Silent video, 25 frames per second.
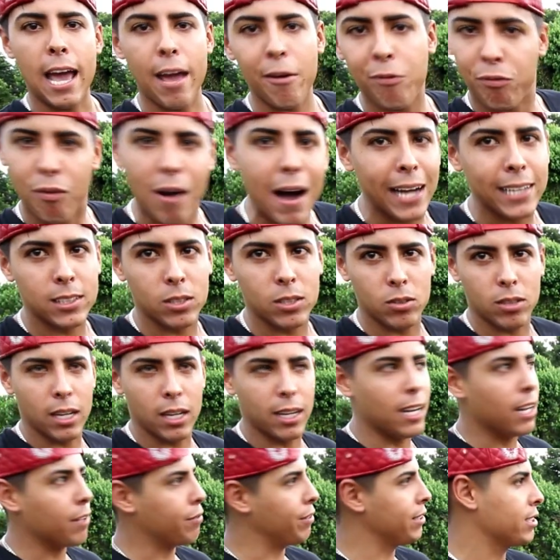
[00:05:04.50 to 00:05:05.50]
é fácil, tá
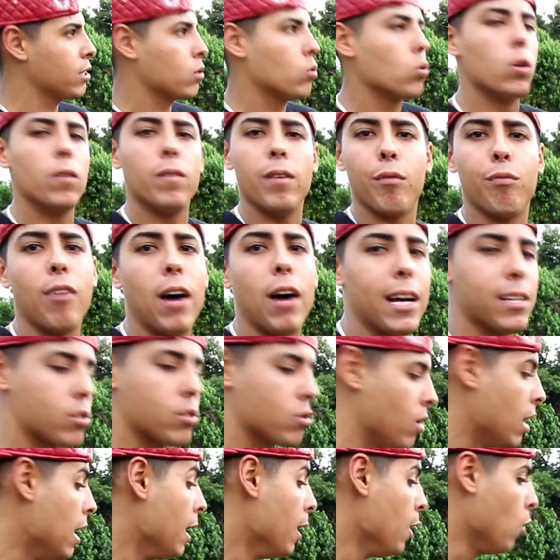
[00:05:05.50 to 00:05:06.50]
ligado? Fazer curva é
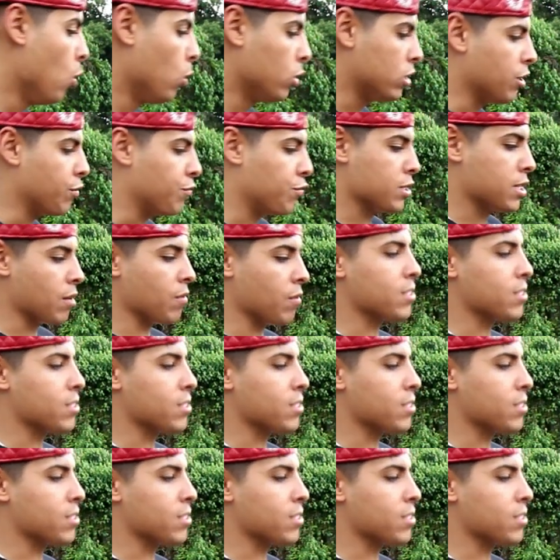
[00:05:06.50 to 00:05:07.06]
fácil, o difícil